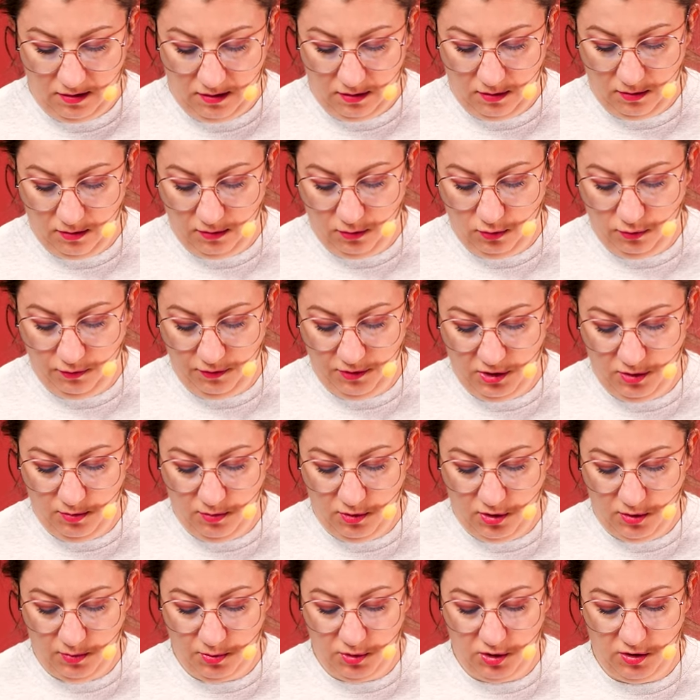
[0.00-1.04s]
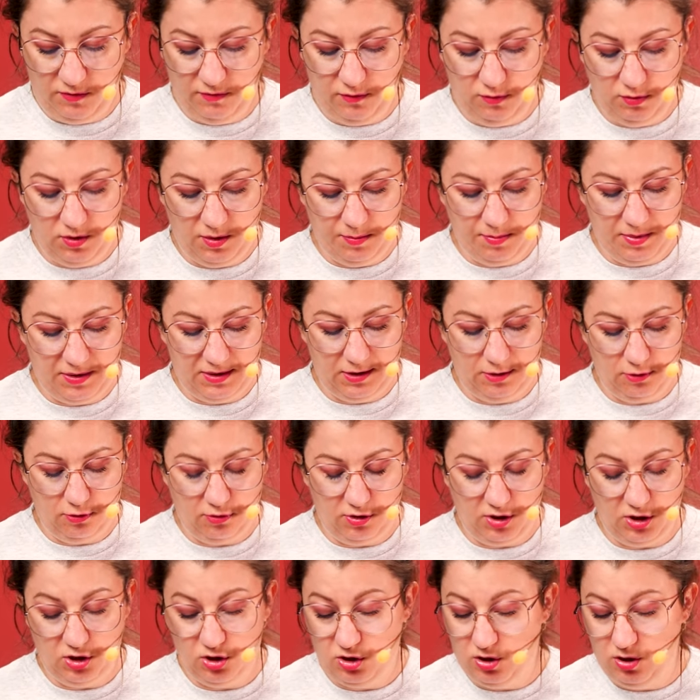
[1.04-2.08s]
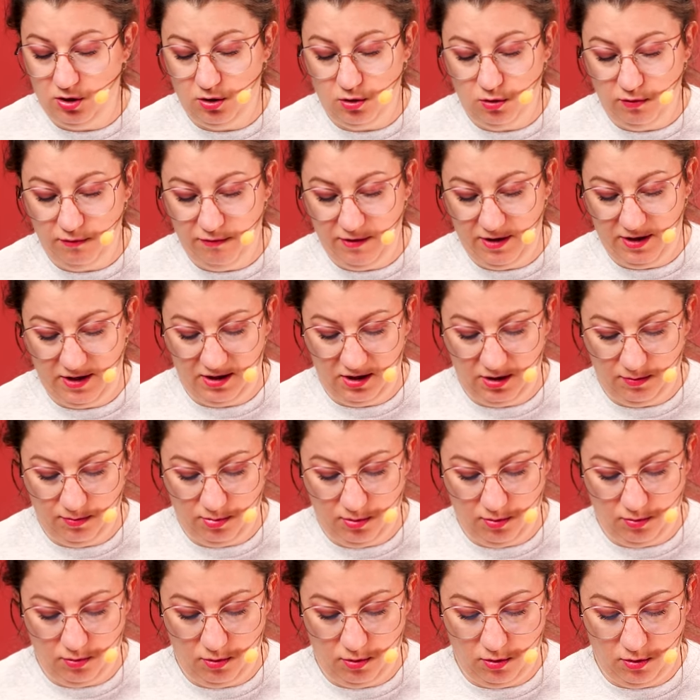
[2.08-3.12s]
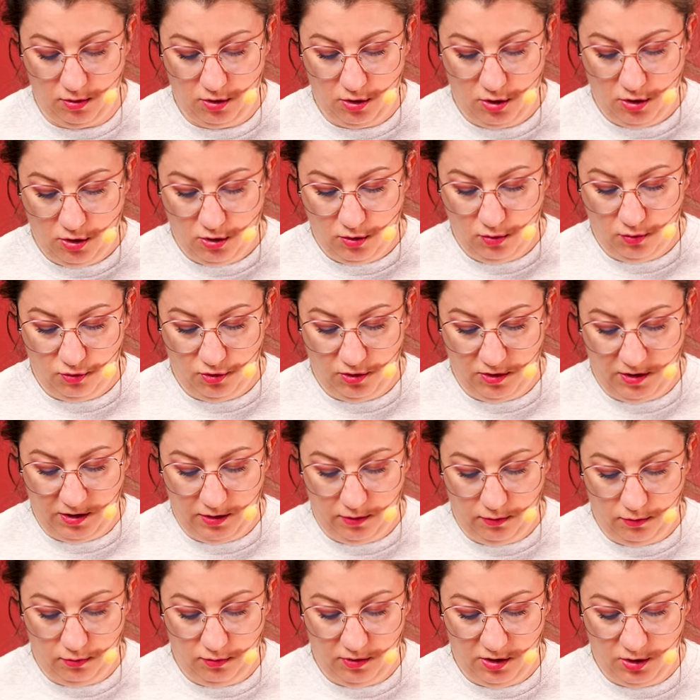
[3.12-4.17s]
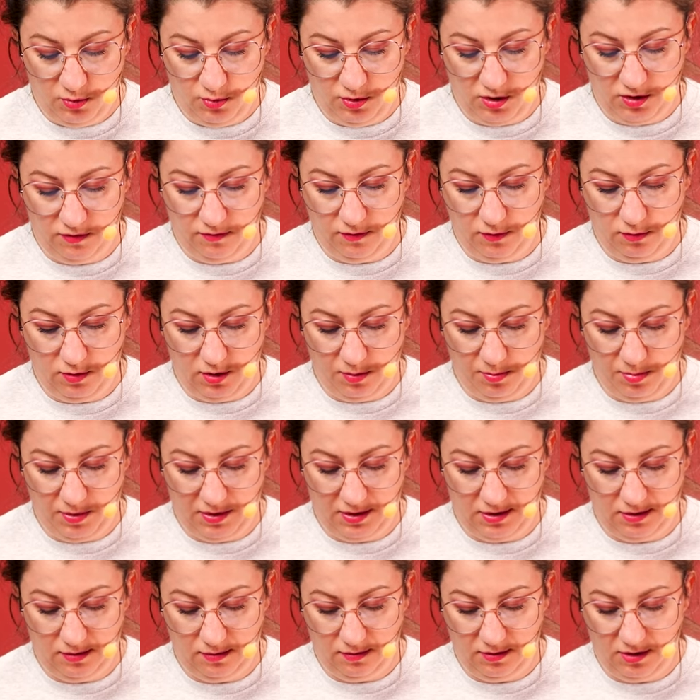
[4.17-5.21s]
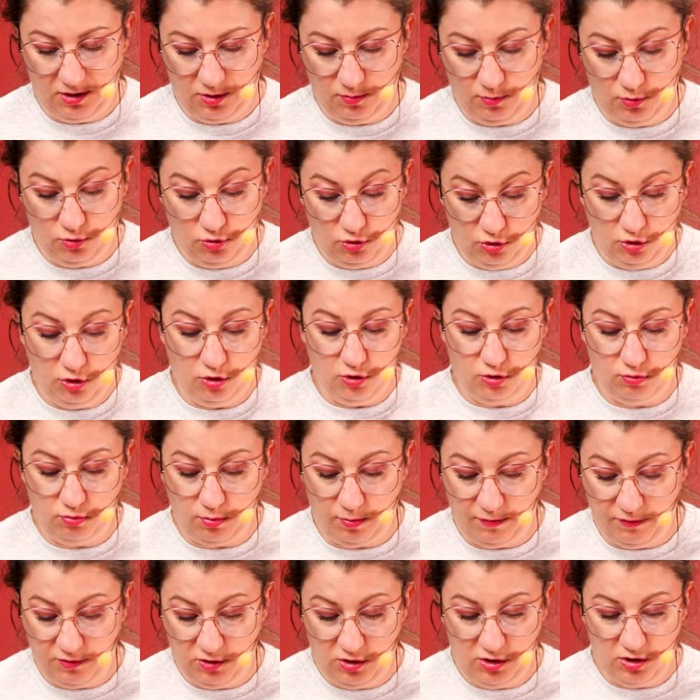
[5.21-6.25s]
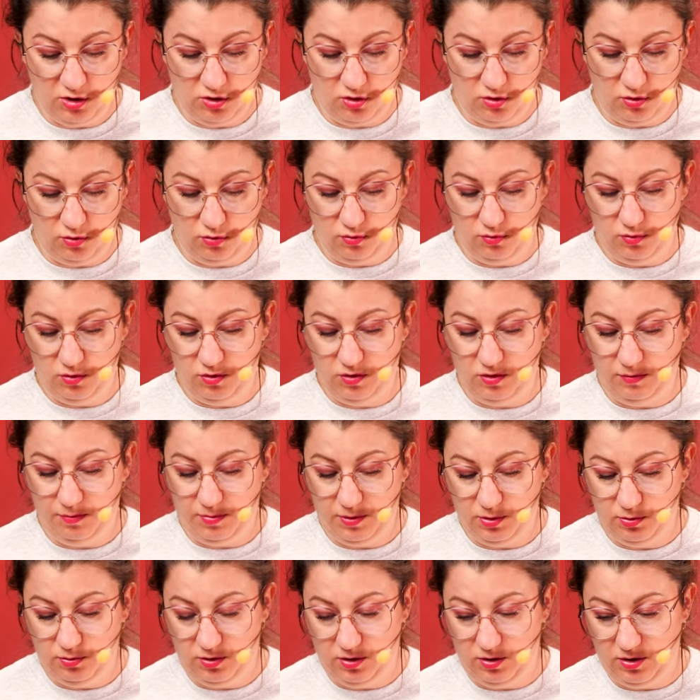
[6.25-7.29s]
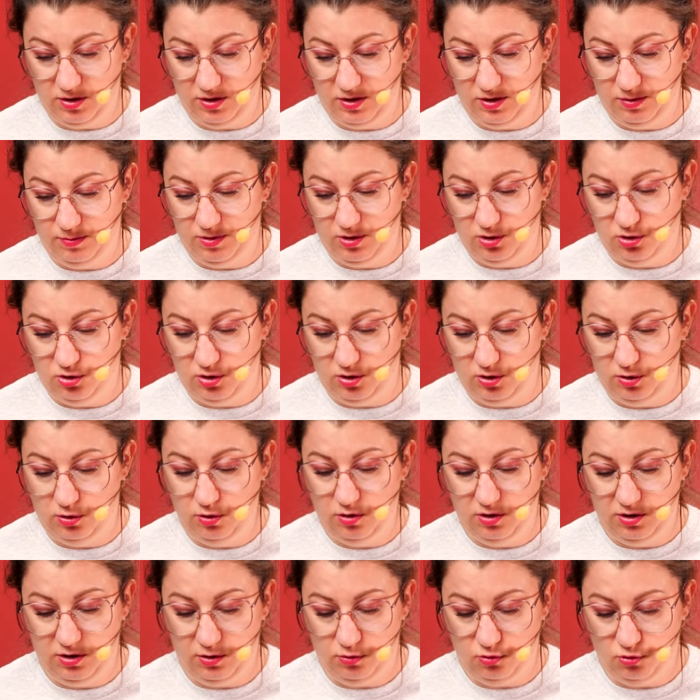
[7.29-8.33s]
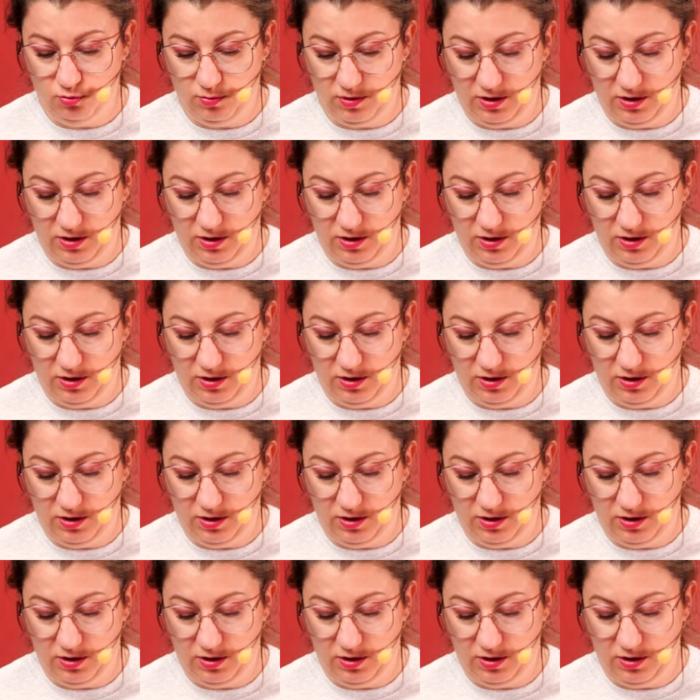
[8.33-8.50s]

To, tu widzimy, że prześwituje paznokieć, czyli kołwera nie było użytego. Tu też prześwituje paznokieć, bo już odrosło, bo widzicie, że to, no, te pazury tak jakby z trzy tygodnie już